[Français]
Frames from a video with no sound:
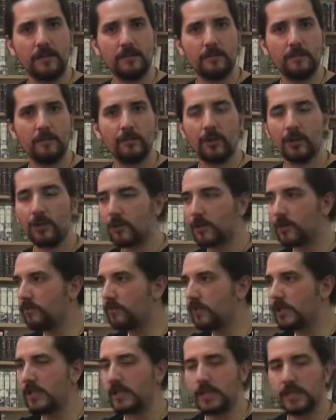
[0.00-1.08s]
Pendant que
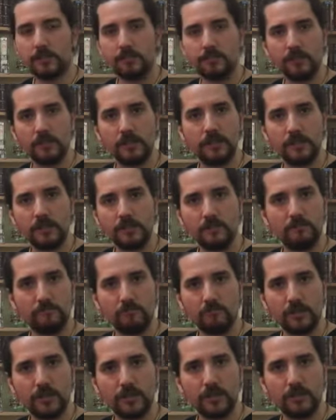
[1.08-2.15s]
les guerriers se posaient
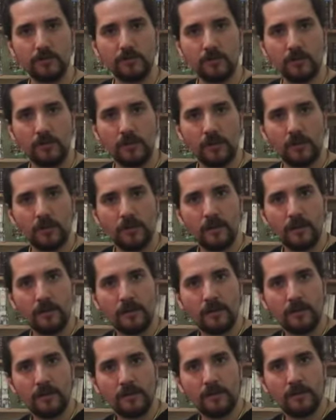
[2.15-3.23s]
toutes ces questions,
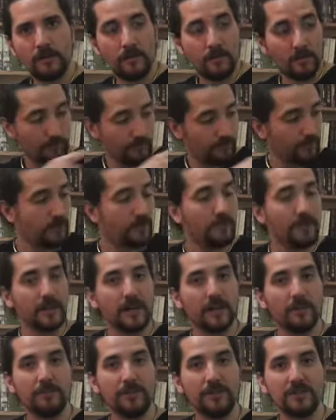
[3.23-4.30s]
L'enfant avait
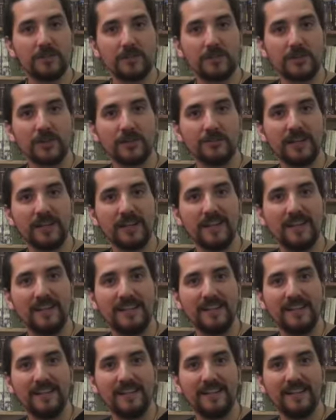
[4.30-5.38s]
grimpé sur leur cheval.
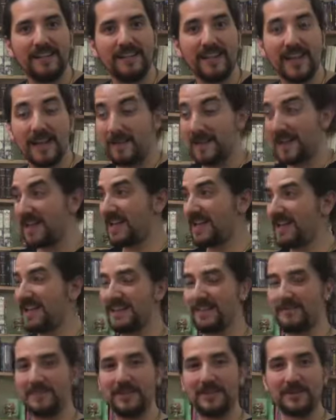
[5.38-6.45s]
Eh
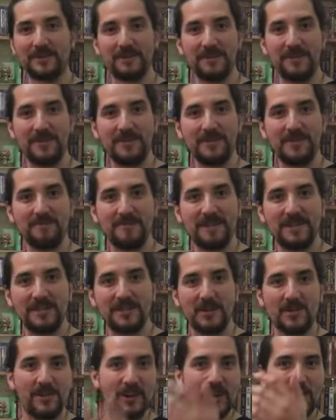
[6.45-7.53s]
bien, mettons-nous en route, messieurs,
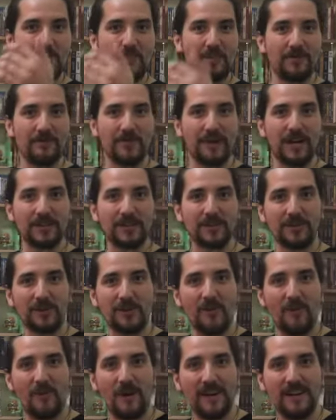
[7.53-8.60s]
on va quand même pas faire attendre le
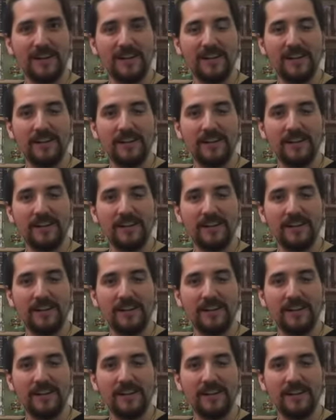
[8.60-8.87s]
roi.